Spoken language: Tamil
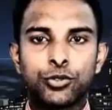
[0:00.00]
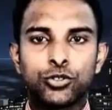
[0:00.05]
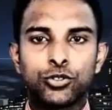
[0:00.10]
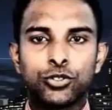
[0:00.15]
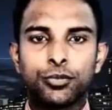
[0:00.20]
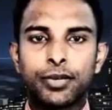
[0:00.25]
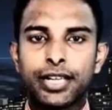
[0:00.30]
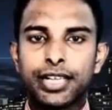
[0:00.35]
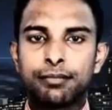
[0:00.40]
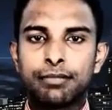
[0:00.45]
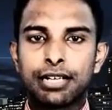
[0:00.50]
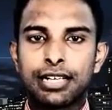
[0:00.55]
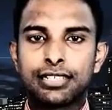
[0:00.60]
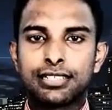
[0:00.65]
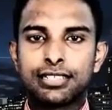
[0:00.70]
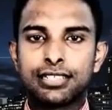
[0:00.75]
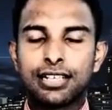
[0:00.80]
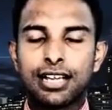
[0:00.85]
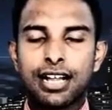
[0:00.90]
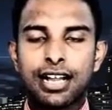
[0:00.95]
பொது
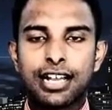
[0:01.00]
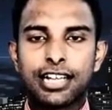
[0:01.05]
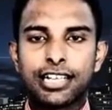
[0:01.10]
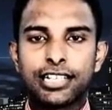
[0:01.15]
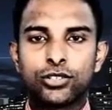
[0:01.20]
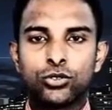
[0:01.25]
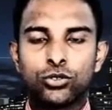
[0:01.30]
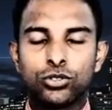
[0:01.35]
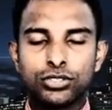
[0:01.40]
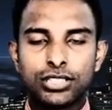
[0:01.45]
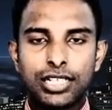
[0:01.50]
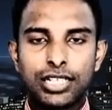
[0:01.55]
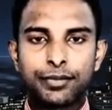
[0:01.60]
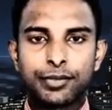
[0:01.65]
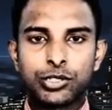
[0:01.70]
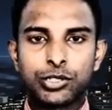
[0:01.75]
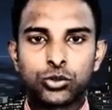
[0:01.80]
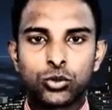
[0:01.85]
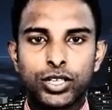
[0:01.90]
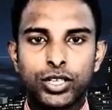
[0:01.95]
பயன்பாடுகள் ஆணைக்குழு
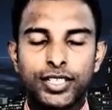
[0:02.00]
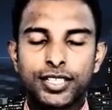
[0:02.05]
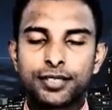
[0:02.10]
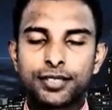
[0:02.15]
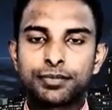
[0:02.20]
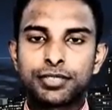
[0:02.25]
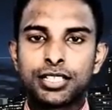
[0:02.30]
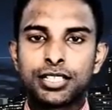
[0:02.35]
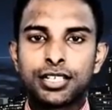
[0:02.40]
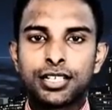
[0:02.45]
தெரிவித்துள்ளது